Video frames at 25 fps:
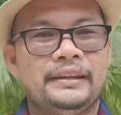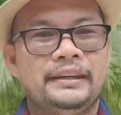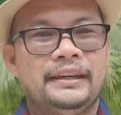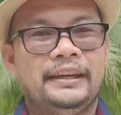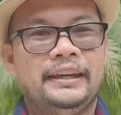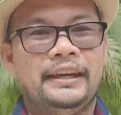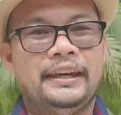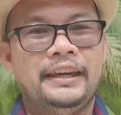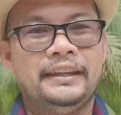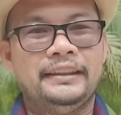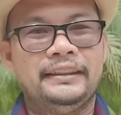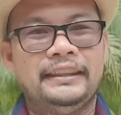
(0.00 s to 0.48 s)

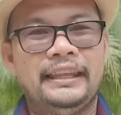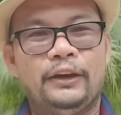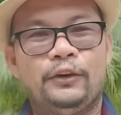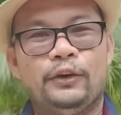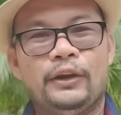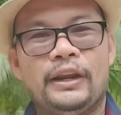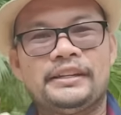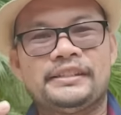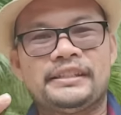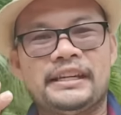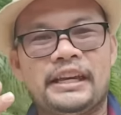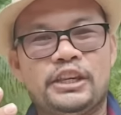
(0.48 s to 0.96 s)
Hindi ko
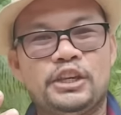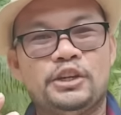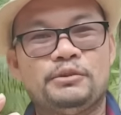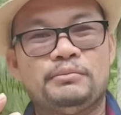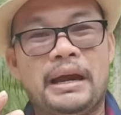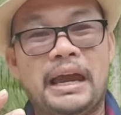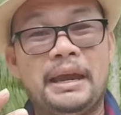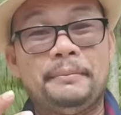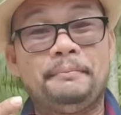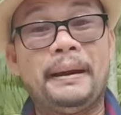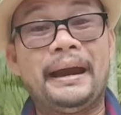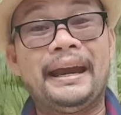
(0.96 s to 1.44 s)
lang sa inyo
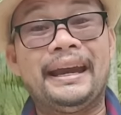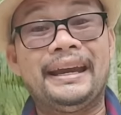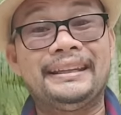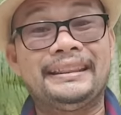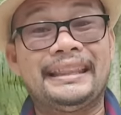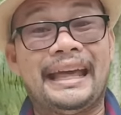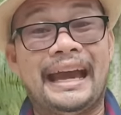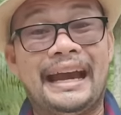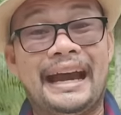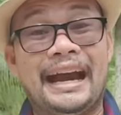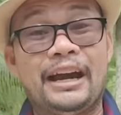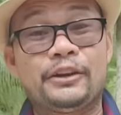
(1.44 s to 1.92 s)

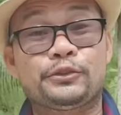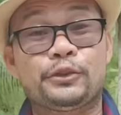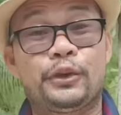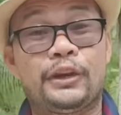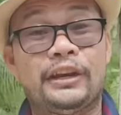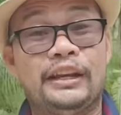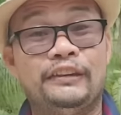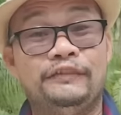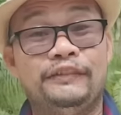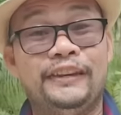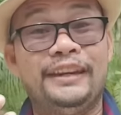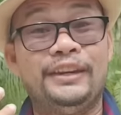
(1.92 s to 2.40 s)
maipakita ang
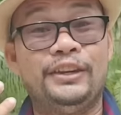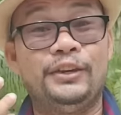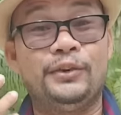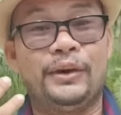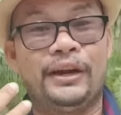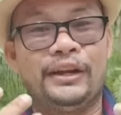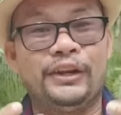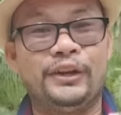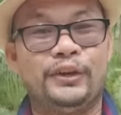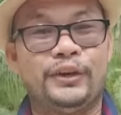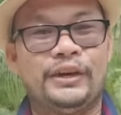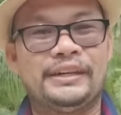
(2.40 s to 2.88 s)
actual na video
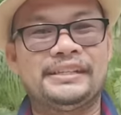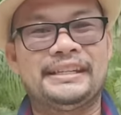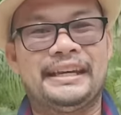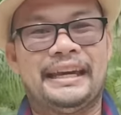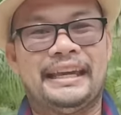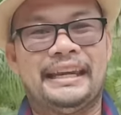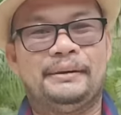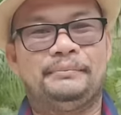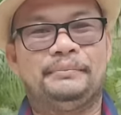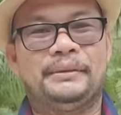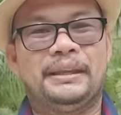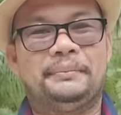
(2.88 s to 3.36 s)
ano kasi
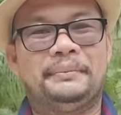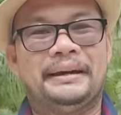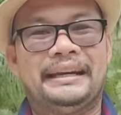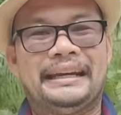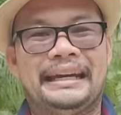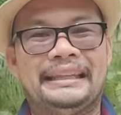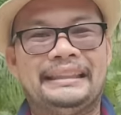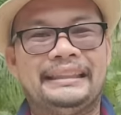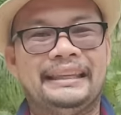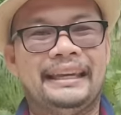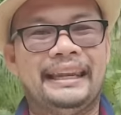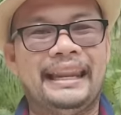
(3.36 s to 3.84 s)
alam naman
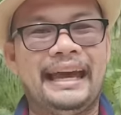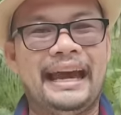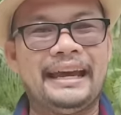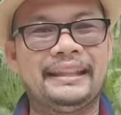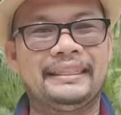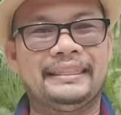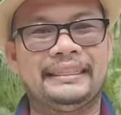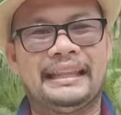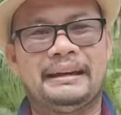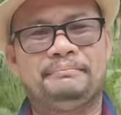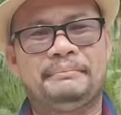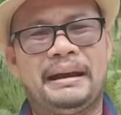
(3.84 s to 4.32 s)
natin
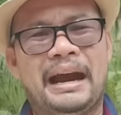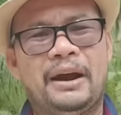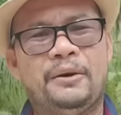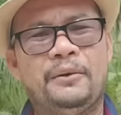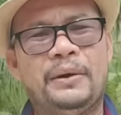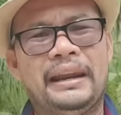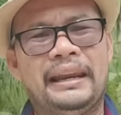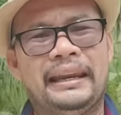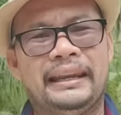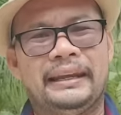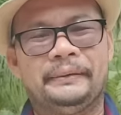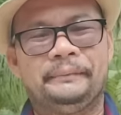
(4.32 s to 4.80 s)
lahat na
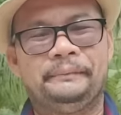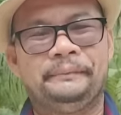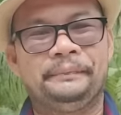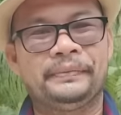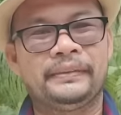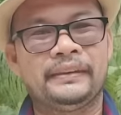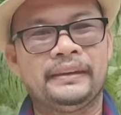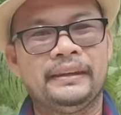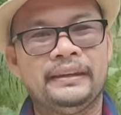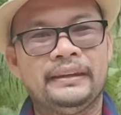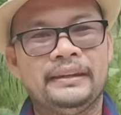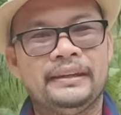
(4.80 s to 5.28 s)
bawal eh.
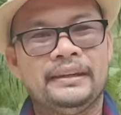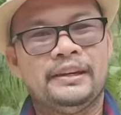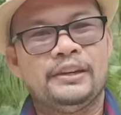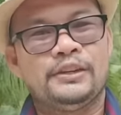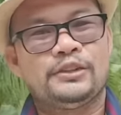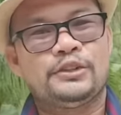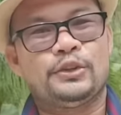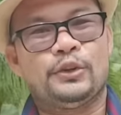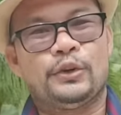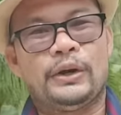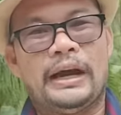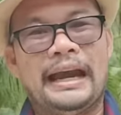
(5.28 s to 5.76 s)

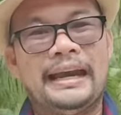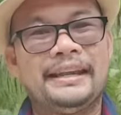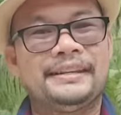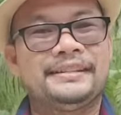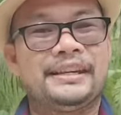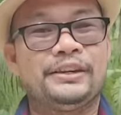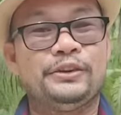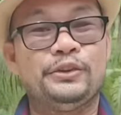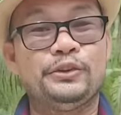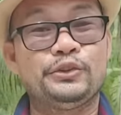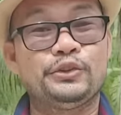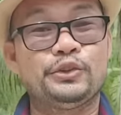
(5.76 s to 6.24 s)
So kahit
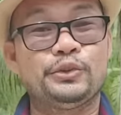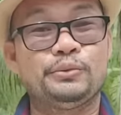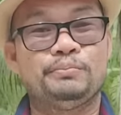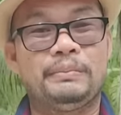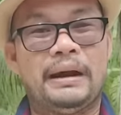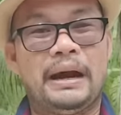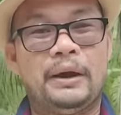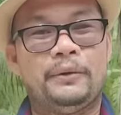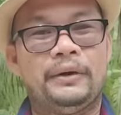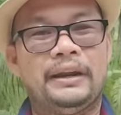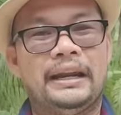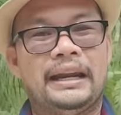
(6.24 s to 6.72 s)
sa YouTube,
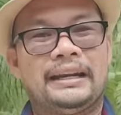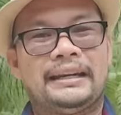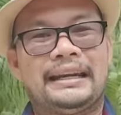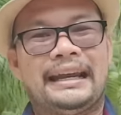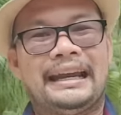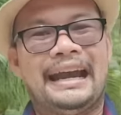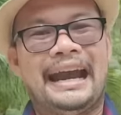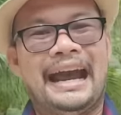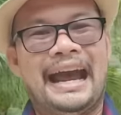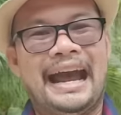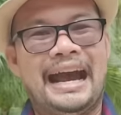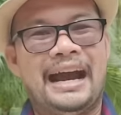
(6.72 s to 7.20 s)
bawal ang
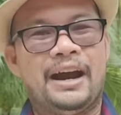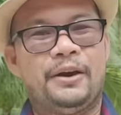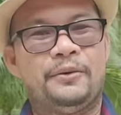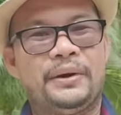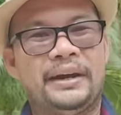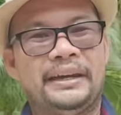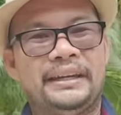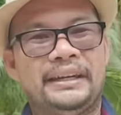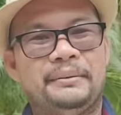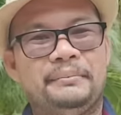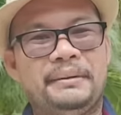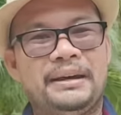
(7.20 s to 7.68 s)

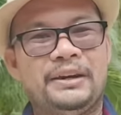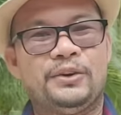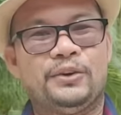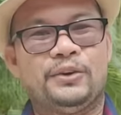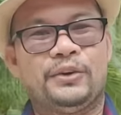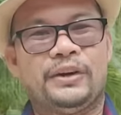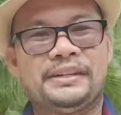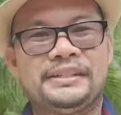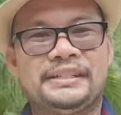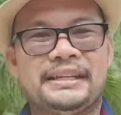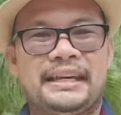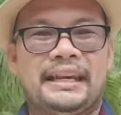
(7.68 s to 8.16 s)
nag-aaway na
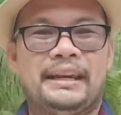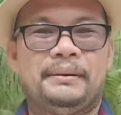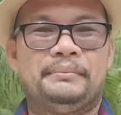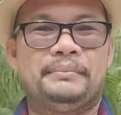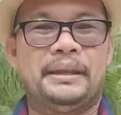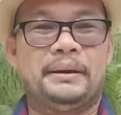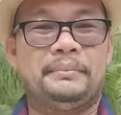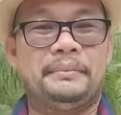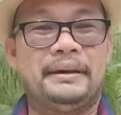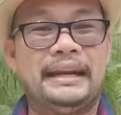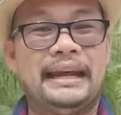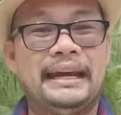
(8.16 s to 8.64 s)
manok kasi alam
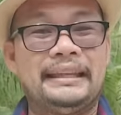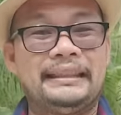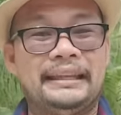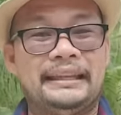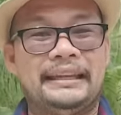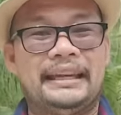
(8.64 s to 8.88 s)
naman natin,